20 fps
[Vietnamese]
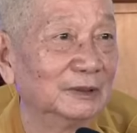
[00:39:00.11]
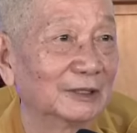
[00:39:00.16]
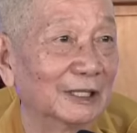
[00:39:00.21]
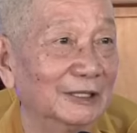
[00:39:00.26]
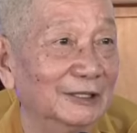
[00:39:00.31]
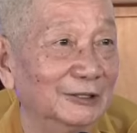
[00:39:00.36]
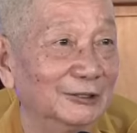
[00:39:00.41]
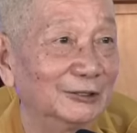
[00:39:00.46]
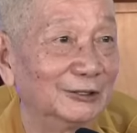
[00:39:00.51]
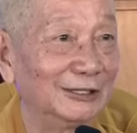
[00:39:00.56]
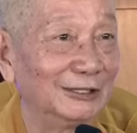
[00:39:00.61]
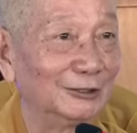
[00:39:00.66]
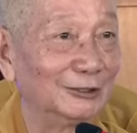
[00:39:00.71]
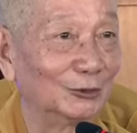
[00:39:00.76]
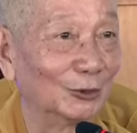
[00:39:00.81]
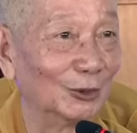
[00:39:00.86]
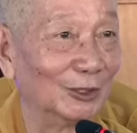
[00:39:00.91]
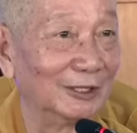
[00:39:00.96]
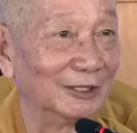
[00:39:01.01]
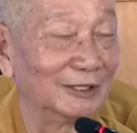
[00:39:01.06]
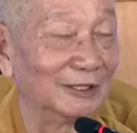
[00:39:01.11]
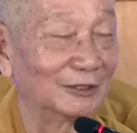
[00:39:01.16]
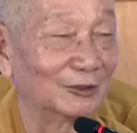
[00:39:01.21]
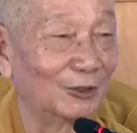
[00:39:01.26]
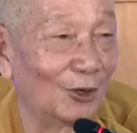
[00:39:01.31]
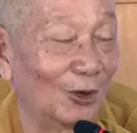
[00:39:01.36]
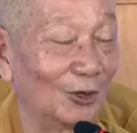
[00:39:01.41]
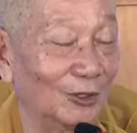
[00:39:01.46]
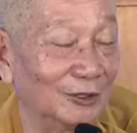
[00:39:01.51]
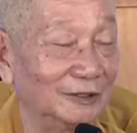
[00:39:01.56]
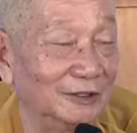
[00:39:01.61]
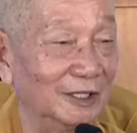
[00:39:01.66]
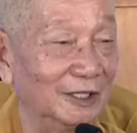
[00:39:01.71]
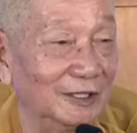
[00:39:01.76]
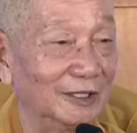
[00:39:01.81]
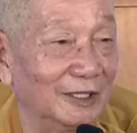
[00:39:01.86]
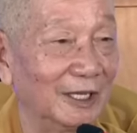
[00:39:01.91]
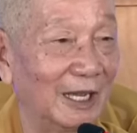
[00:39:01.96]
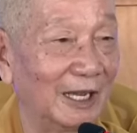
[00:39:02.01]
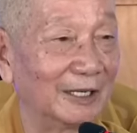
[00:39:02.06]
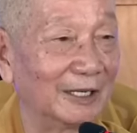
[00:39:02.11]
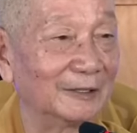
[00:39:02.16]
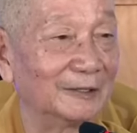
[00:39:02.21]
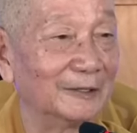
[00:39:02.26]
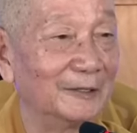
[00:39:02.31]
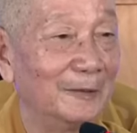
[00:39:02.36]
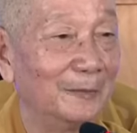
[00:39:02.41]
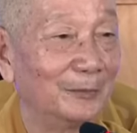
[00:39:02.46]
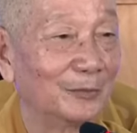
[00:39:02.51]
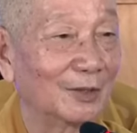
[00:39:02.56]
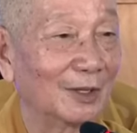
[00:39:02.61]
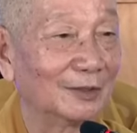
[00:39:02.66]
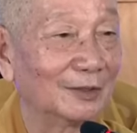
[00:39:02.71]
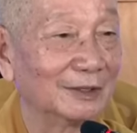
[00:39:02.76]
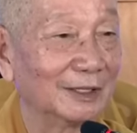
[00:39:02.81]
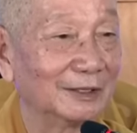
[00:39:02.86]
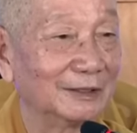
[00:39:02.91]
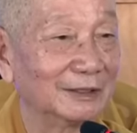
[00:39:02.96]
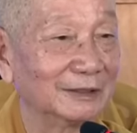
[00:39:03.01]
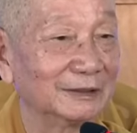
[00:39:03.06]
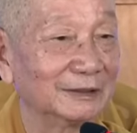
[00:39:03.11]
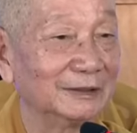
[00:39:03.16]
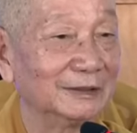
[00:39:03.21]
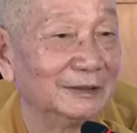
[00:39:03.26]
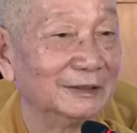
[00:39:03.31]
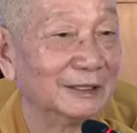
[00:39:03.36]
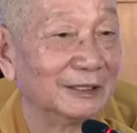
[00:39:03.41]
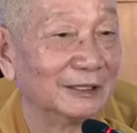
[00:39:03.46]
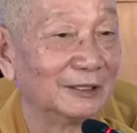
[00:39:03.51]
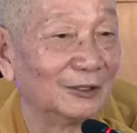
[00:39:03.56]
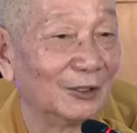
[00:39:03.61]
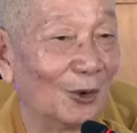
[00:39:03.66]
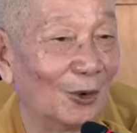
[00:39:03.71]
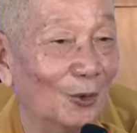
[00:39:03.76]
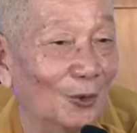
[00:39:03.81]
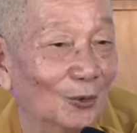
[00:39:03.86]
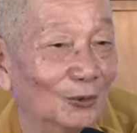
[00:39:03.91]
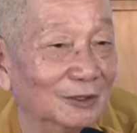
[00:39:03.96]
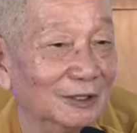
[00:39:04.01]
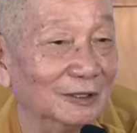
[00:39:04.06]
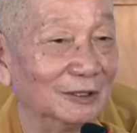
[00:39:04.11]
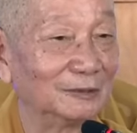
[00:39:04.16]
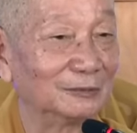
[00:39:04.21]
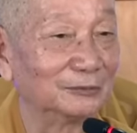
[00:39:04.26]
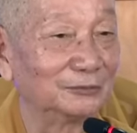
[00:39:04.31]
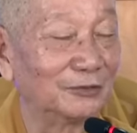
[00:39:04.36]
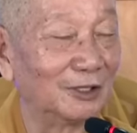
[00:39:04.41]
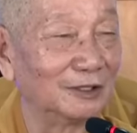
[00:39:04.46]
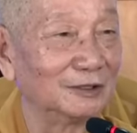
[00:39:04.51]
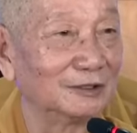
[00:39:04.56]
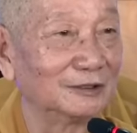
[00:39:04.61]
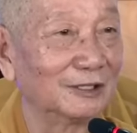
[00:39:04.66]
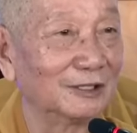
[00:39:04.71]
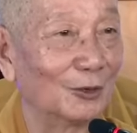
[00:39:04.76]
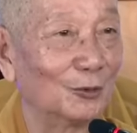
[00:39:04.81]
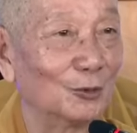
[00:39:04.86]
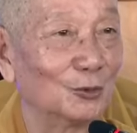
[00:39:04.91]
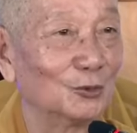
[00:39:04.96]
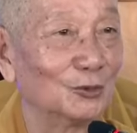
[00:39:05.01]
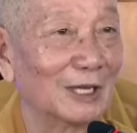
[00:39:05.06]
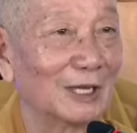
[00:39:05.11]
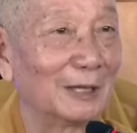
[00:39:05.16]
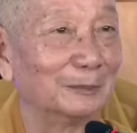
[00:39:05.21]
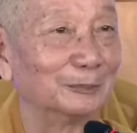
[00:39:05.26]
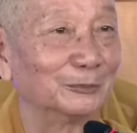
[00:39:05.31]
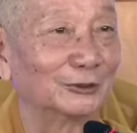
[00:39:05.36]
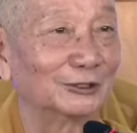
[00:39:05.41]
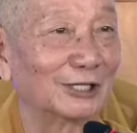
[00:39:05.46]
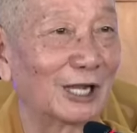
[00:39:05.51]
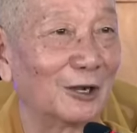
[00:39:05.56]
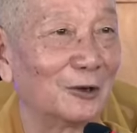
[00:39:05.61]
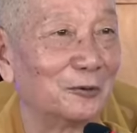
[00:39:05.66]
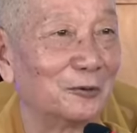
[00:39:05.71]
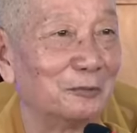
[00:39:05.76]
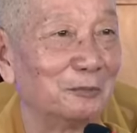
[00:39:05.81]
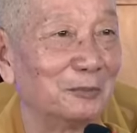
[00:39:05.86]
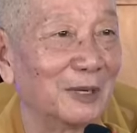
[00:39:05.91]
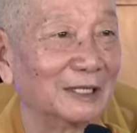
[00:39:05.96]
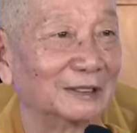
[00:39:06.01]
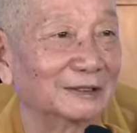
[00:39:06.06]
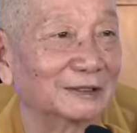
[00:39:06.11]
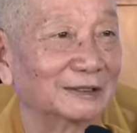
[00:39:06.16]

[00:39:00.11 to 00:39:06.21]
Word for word: Tại vì trí tuệ còn giới hạn, cho nên đó, nỗ lực phấn đấu làm sao mà